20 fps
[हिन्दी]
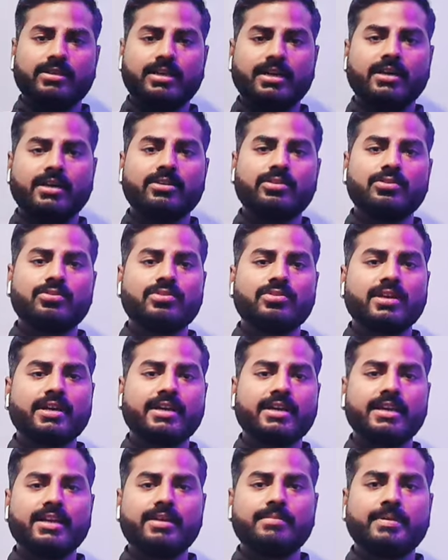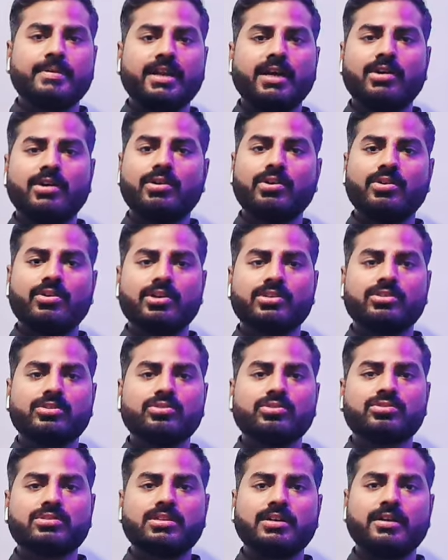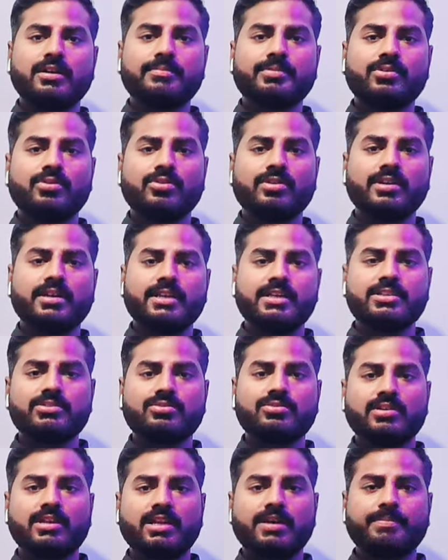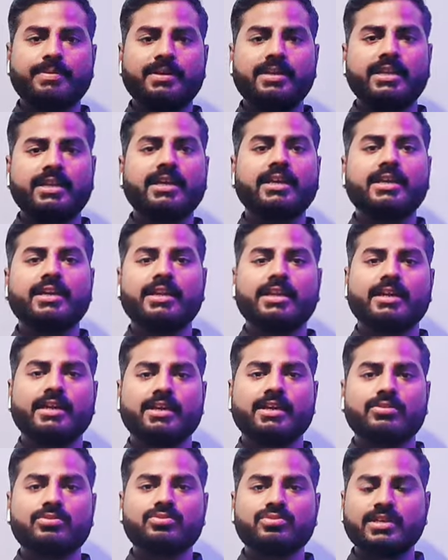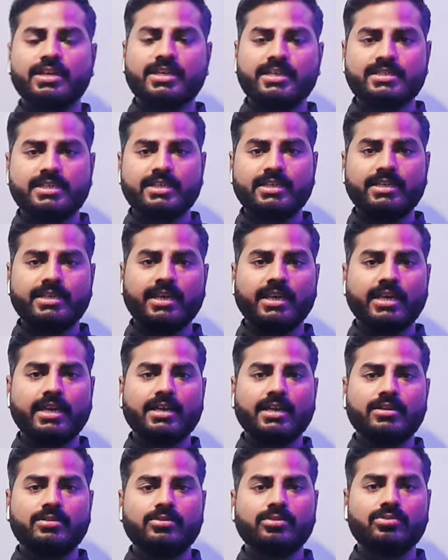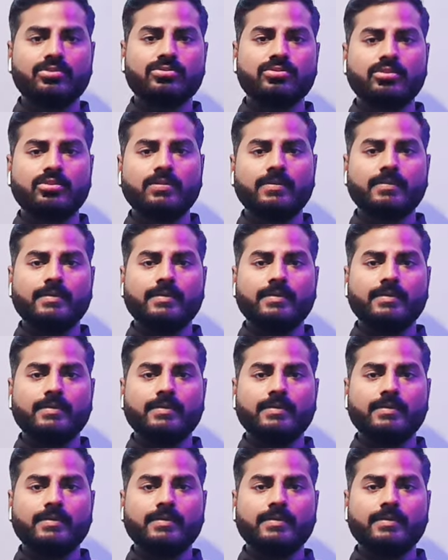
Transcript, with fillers: अगर यूरिया क्रेट बढ़ा हुआ होगा तो उसका हम कोरोनरी एंजियोग्राफी नहीं करेंगे उसका रीज़न ये है कि दोस्तों